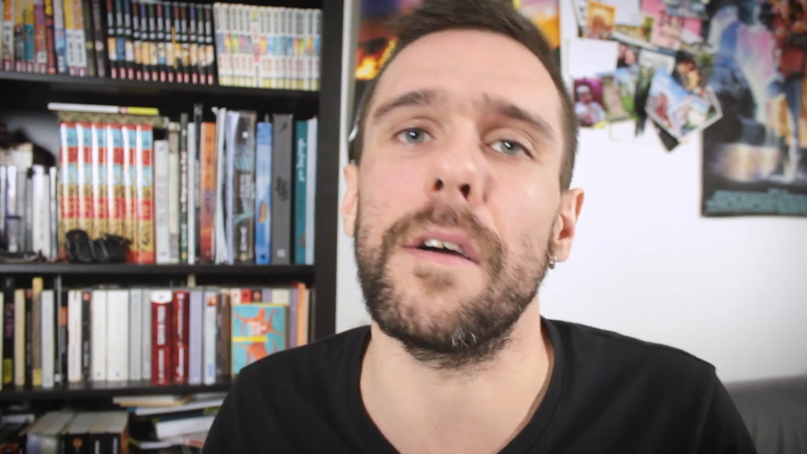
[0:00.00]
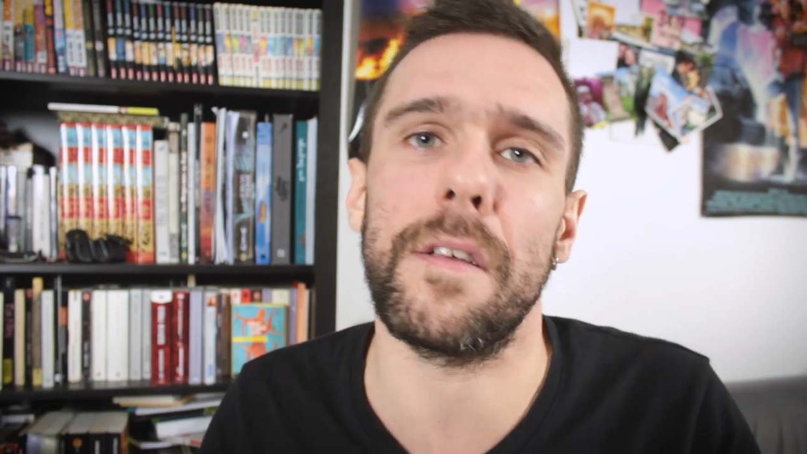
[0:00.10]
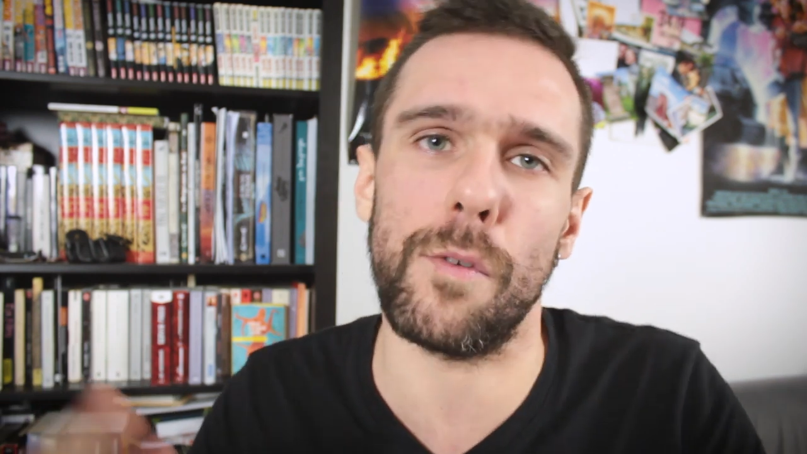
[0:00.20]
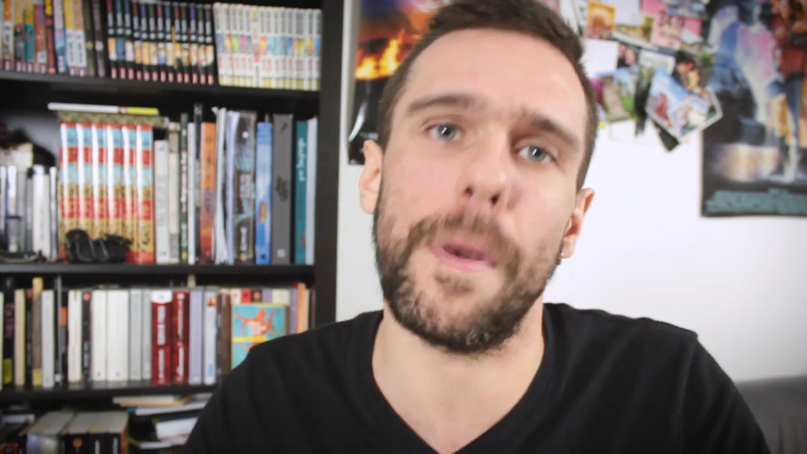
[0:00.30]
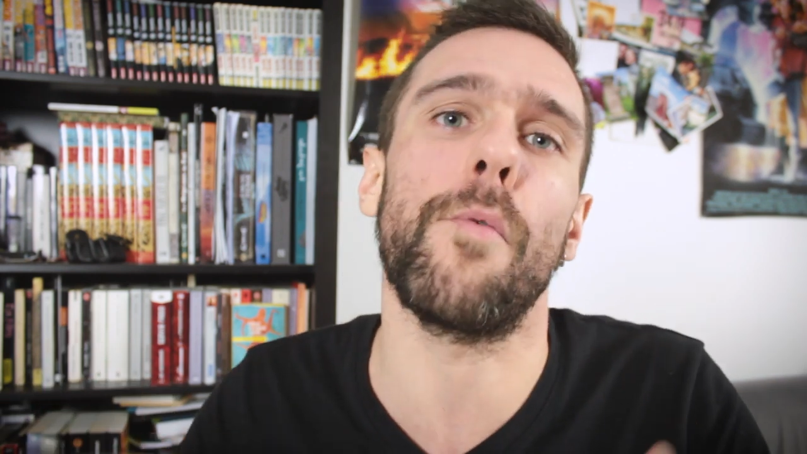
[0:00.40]
hein.
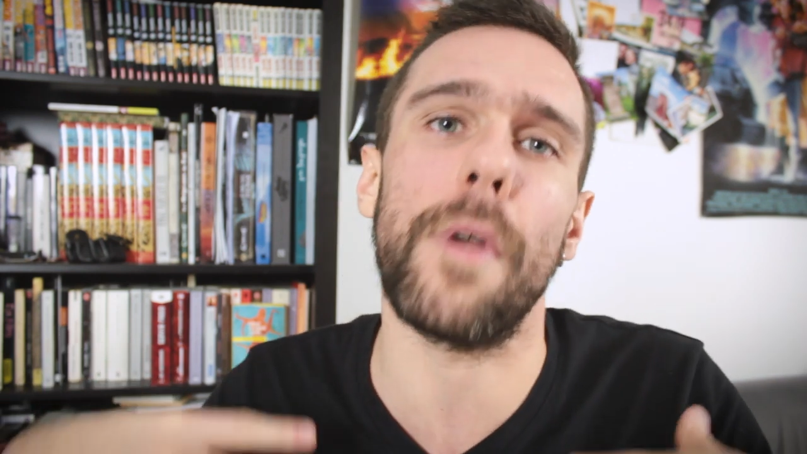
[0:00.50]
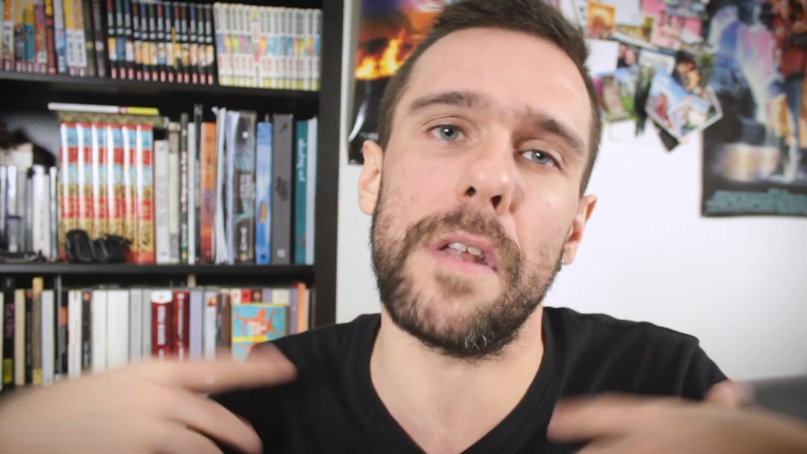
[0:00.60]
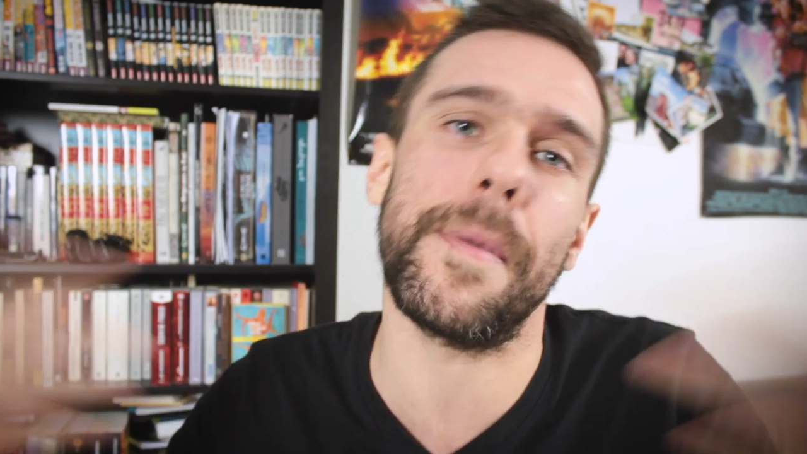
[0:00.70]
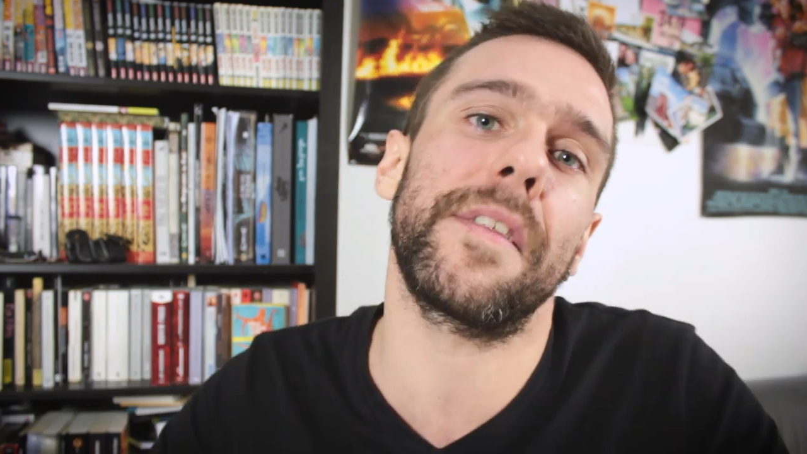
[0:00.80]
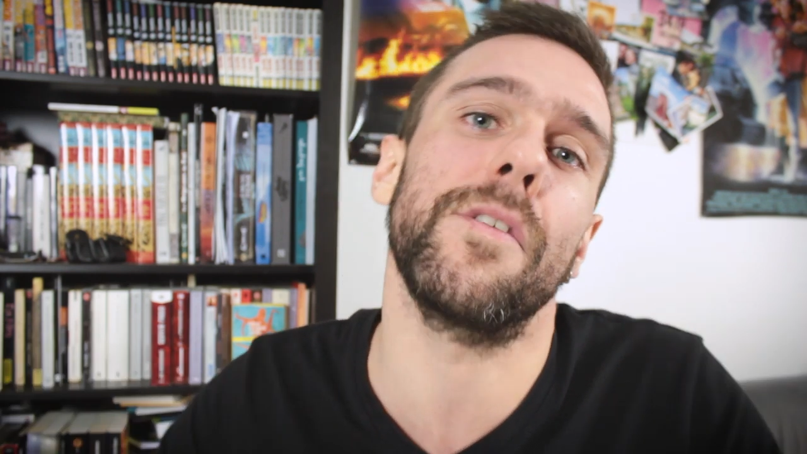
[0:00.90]
il se bat pour la
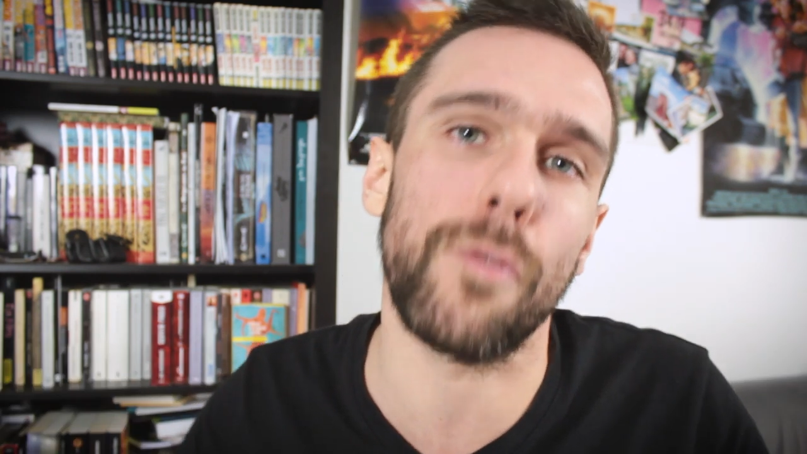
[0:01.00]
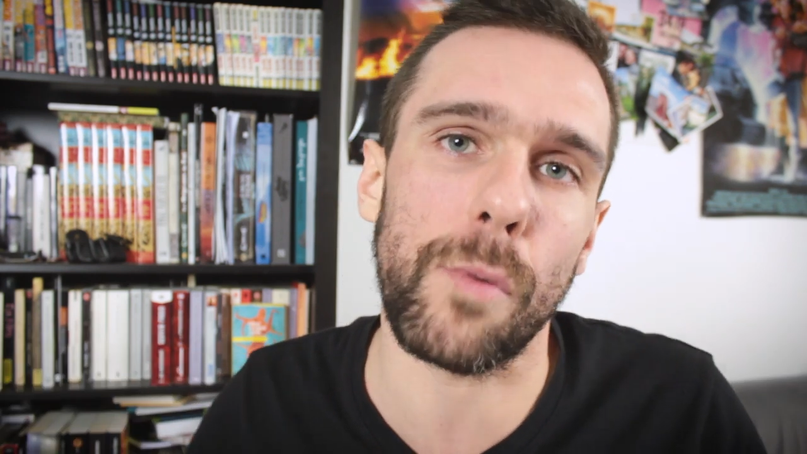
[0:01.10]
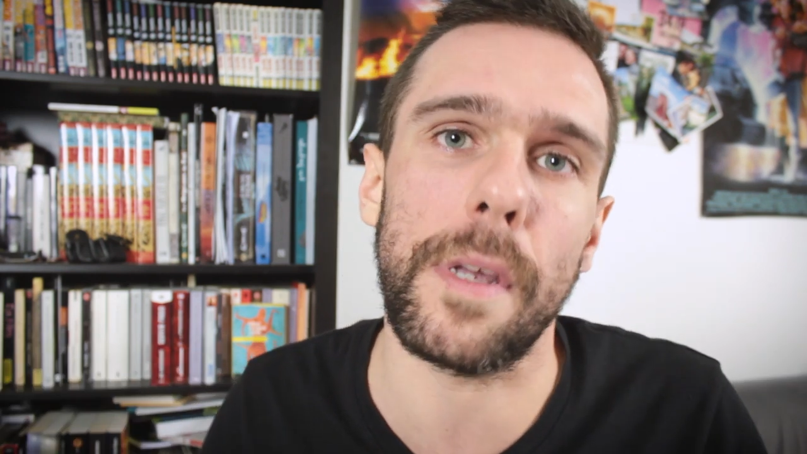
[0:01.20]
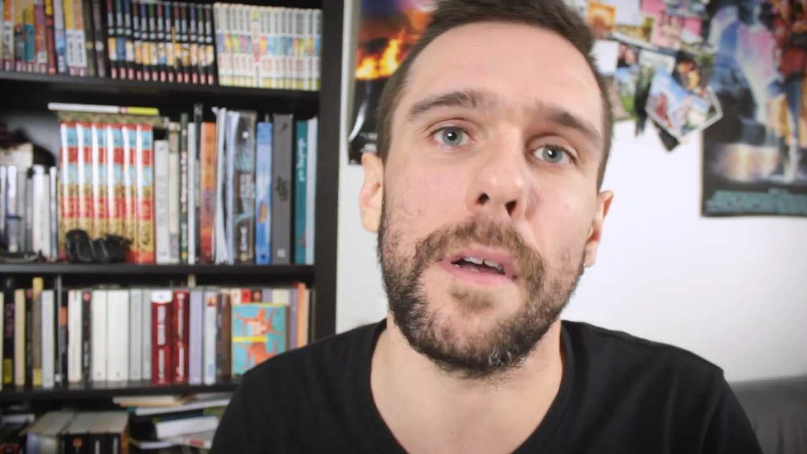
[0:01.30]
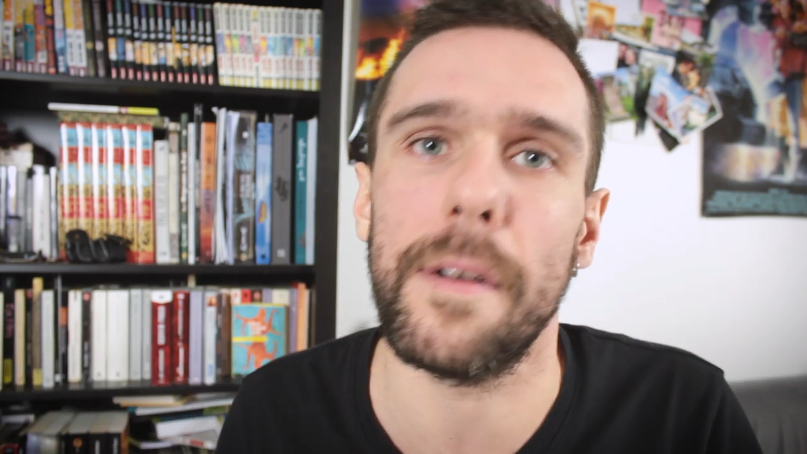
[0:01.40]
liberté d'autrui.